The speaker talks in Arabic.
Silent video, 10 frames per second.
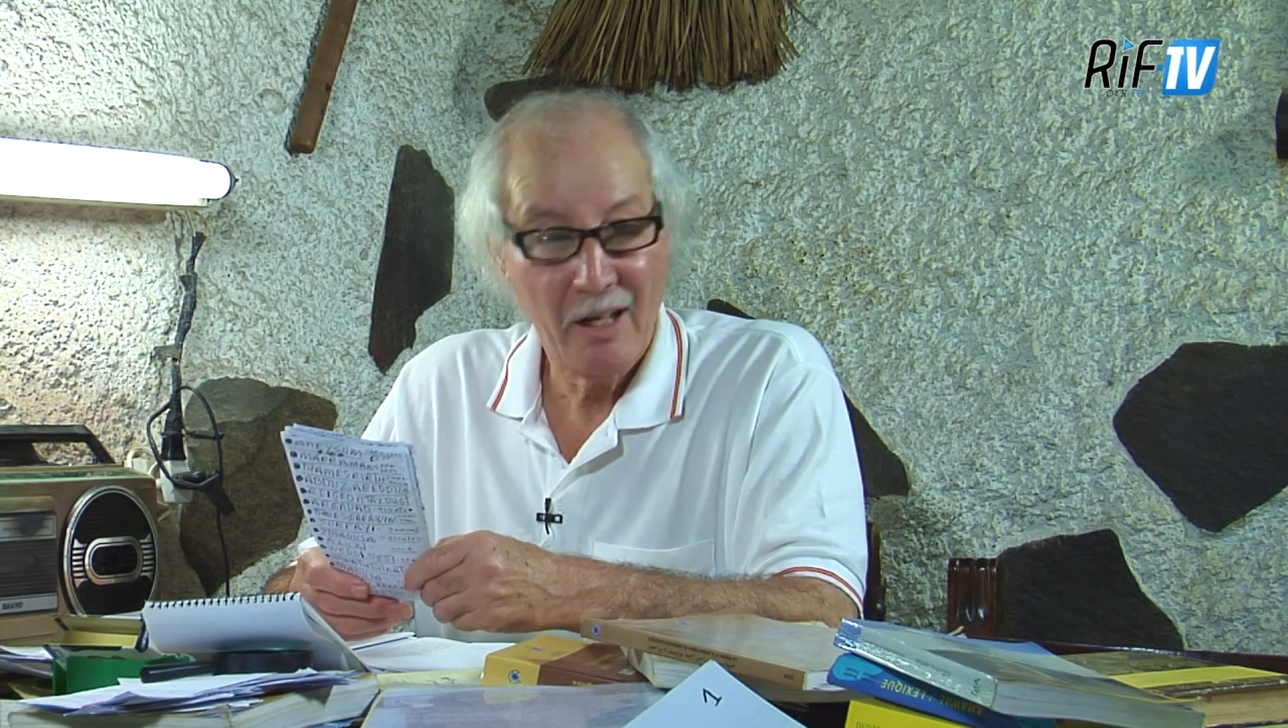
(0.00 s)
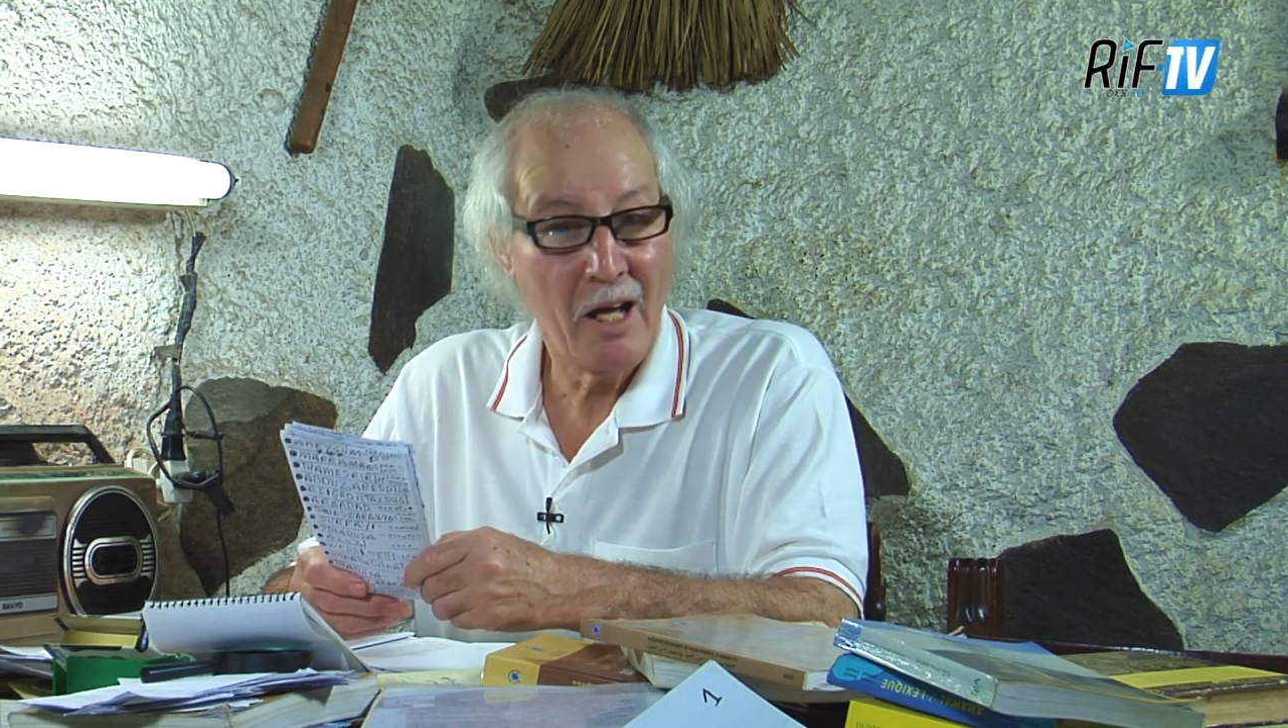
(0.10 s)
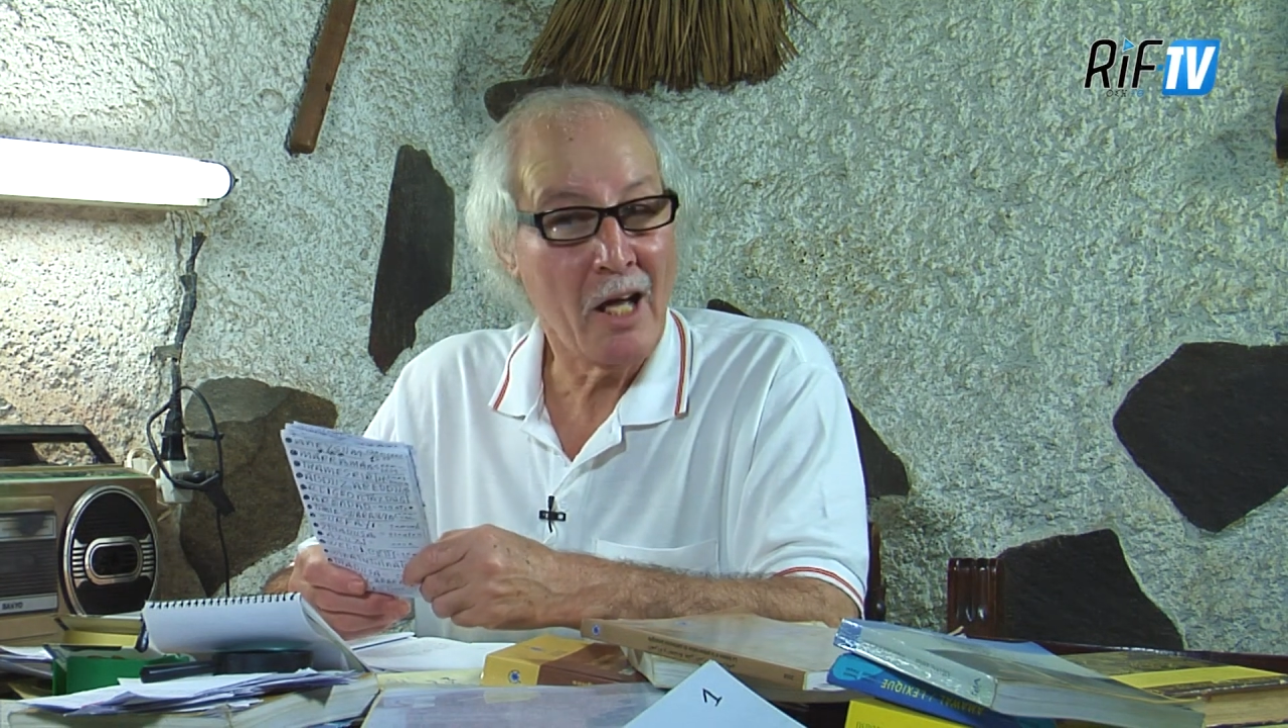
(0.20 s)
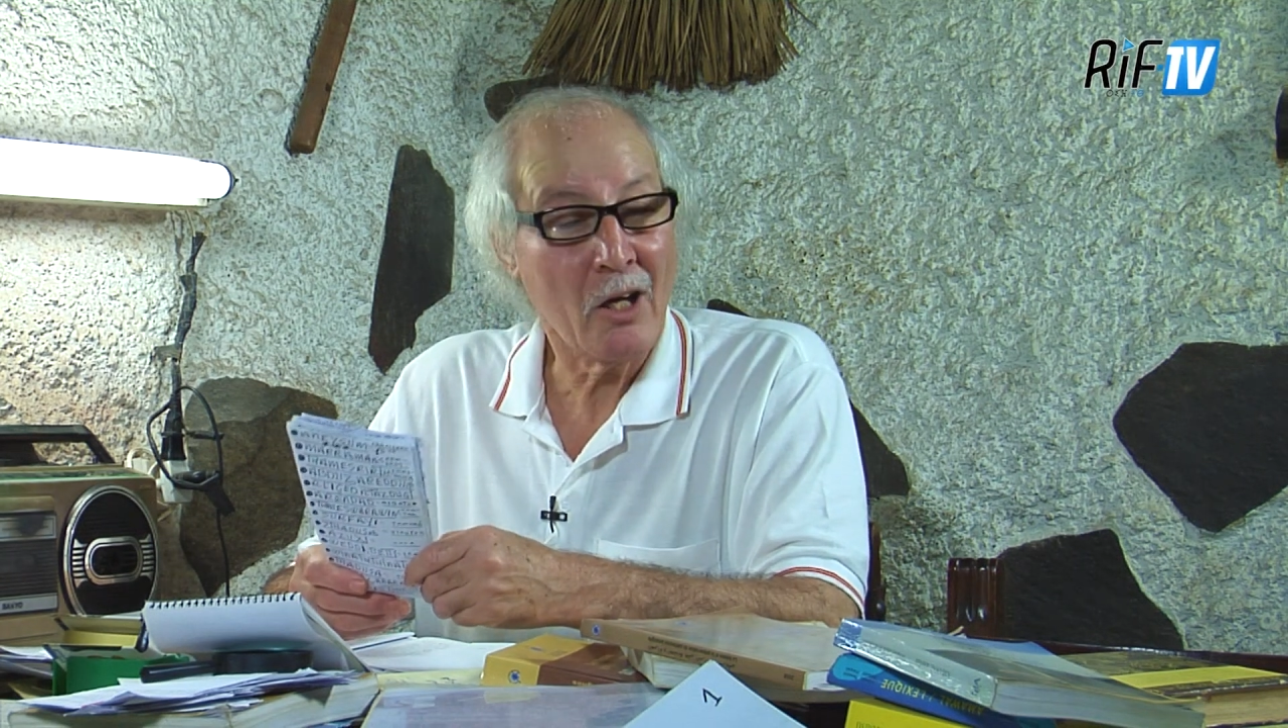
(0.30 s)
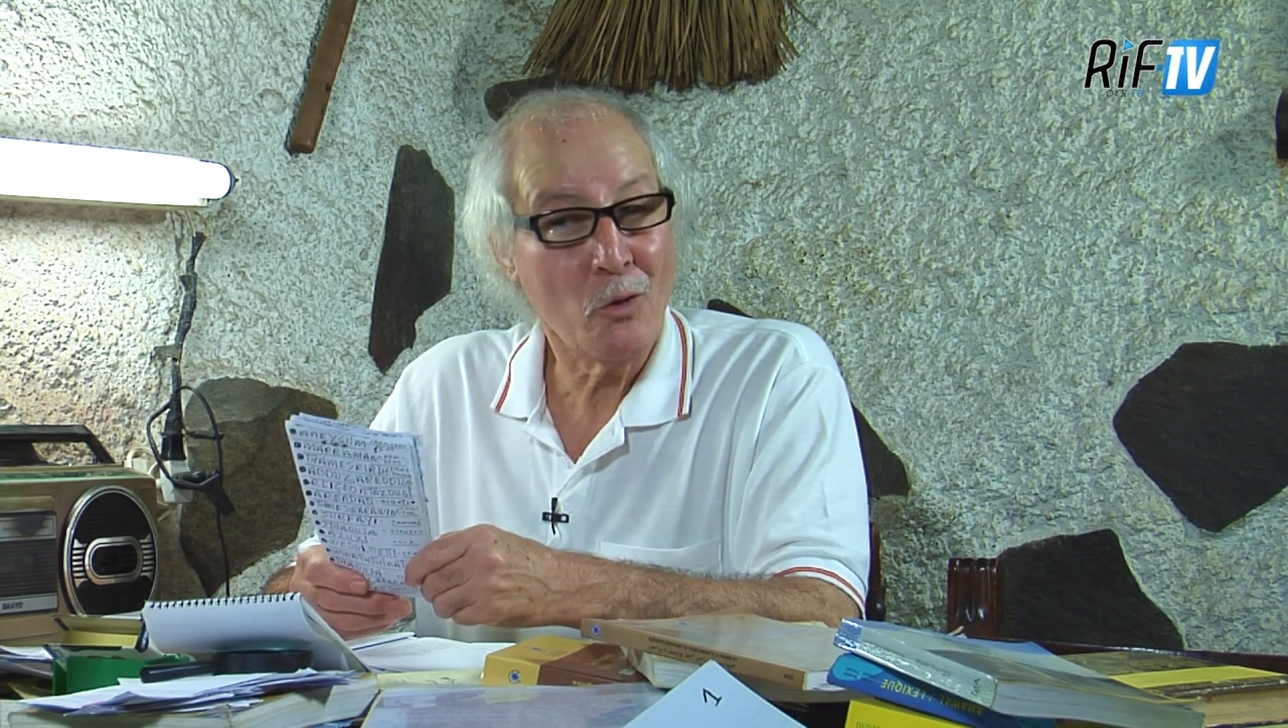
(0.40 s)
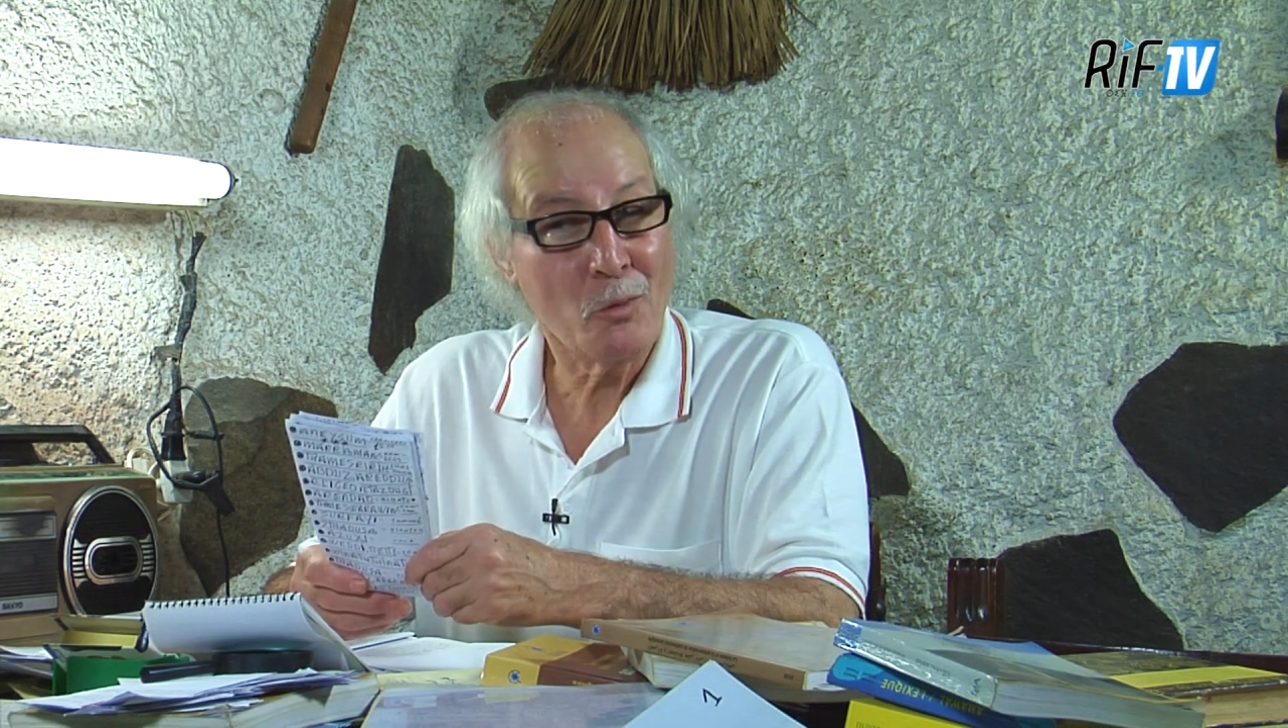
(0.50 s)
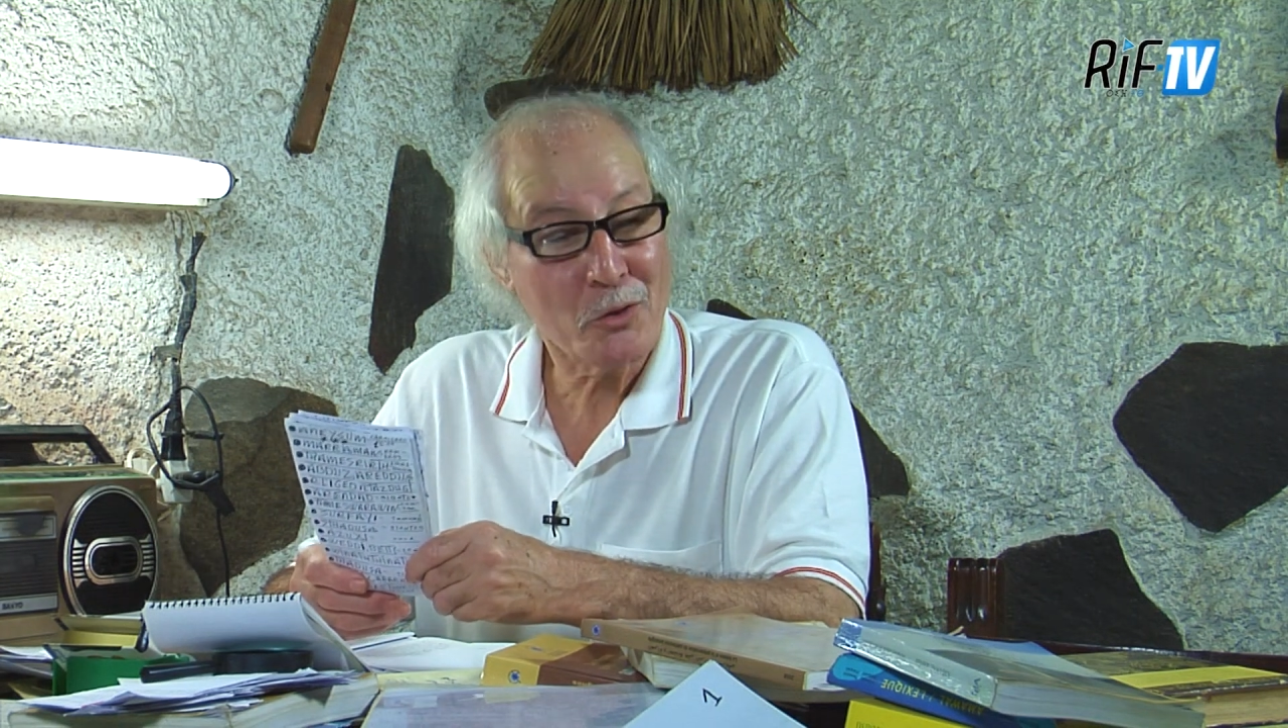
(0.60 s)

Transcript: ها آه، قوم